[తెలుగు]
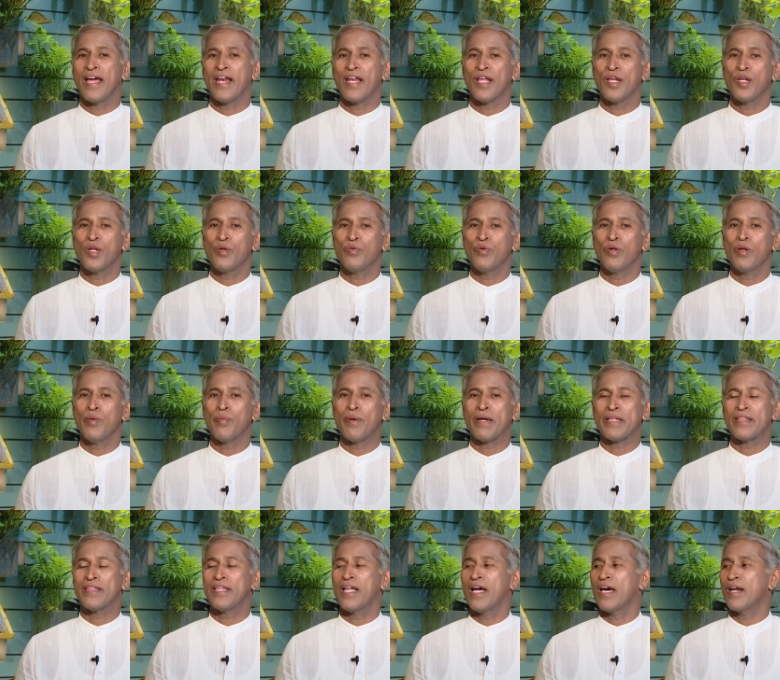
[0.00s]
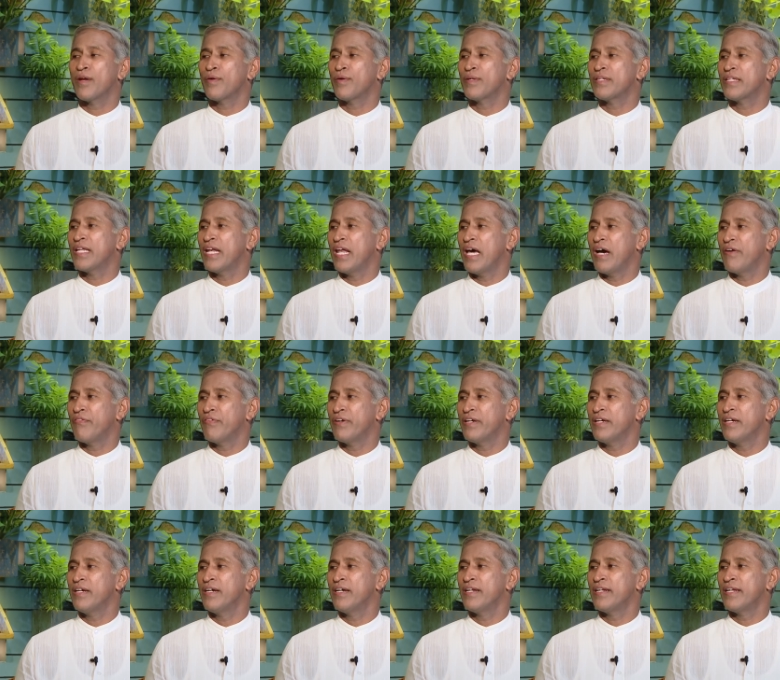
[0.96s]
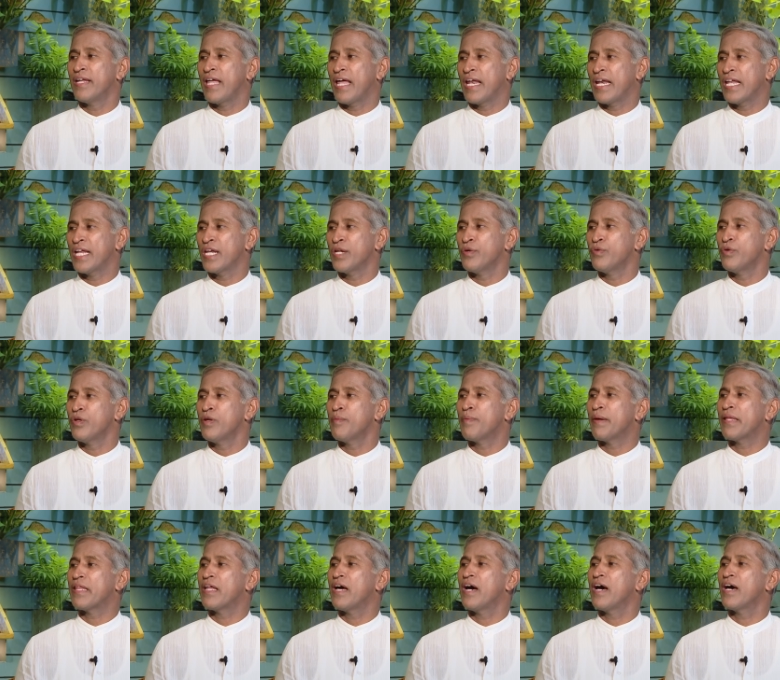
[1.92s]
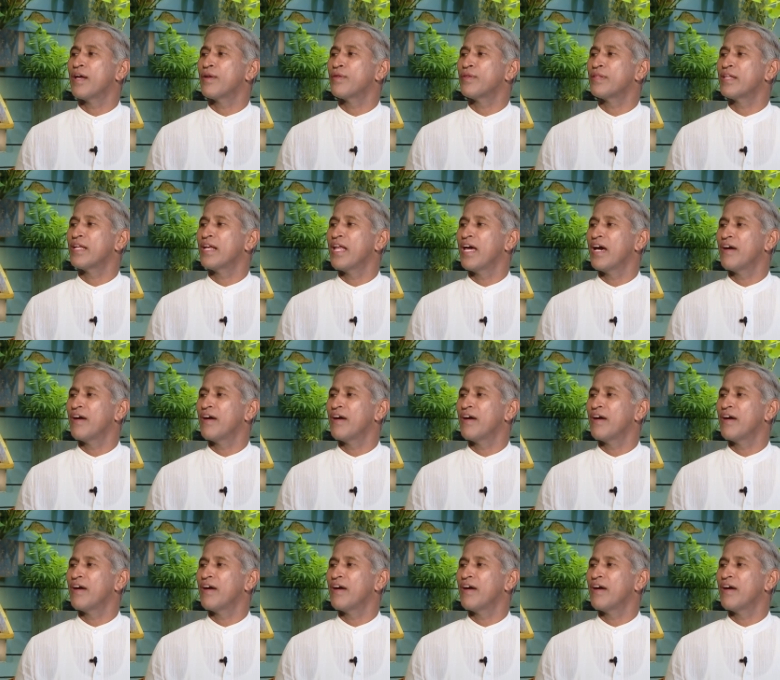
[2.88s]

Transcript: తెల్ల నువ్వులు పద్నాలుగు వందల యాభై నల్ల నవ్వులు పదహారు వందల